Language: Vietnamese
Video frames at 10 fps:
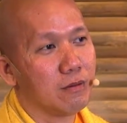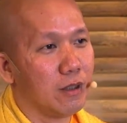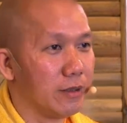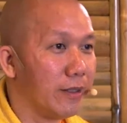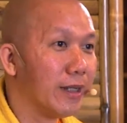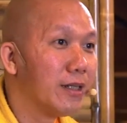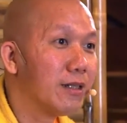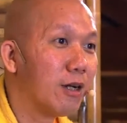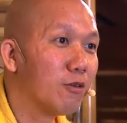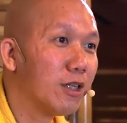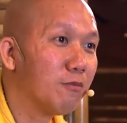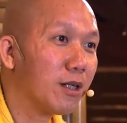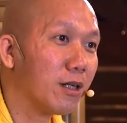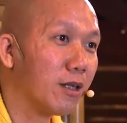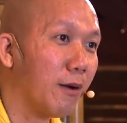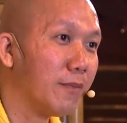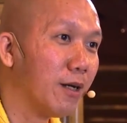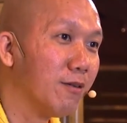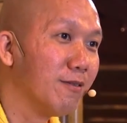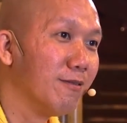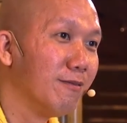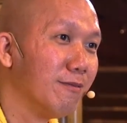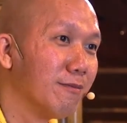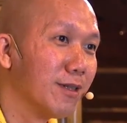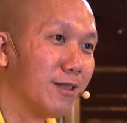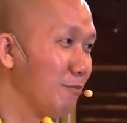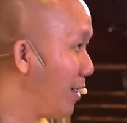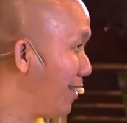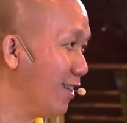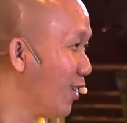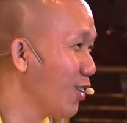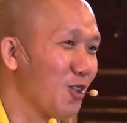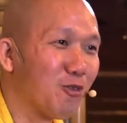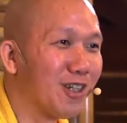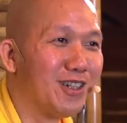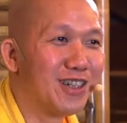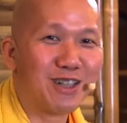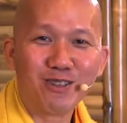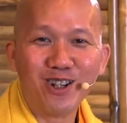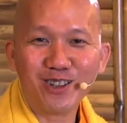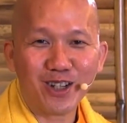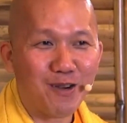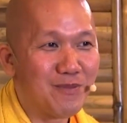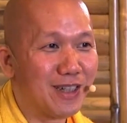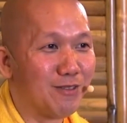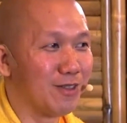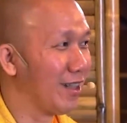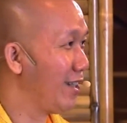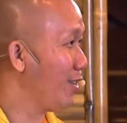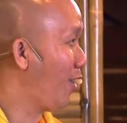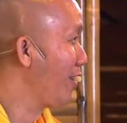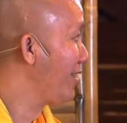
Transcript: giờ nhìn thấy nó đâu có giống con trộm đâu thấy nó bình thường nó vô tư nó đâu có con trộm vậy đâu này nhỏ